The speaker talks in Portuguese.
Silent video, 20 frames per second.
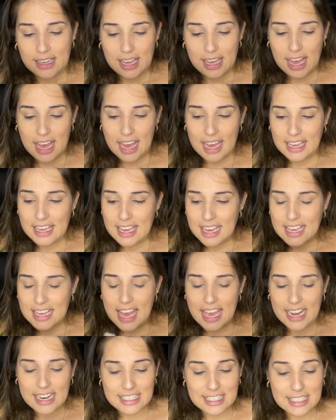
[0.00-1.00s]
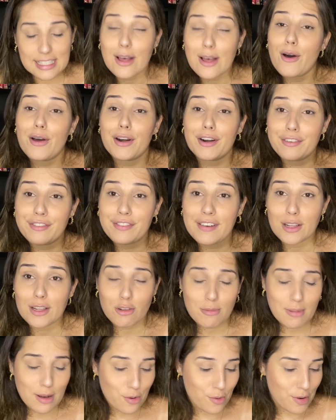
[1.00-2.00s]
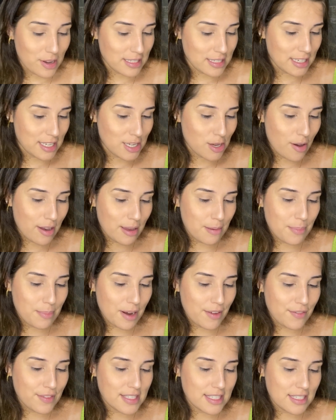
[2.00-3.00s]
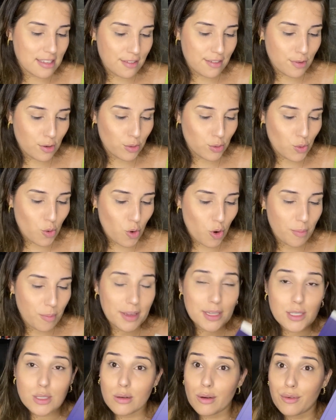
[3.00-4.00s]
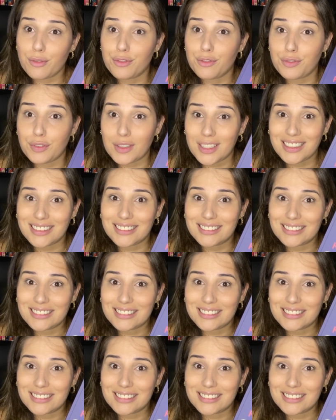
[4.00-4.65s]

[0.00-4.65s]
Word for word: Aí a Karen Slaughter falou uma coisa aqui, ó, imprevisível do começo ao fim,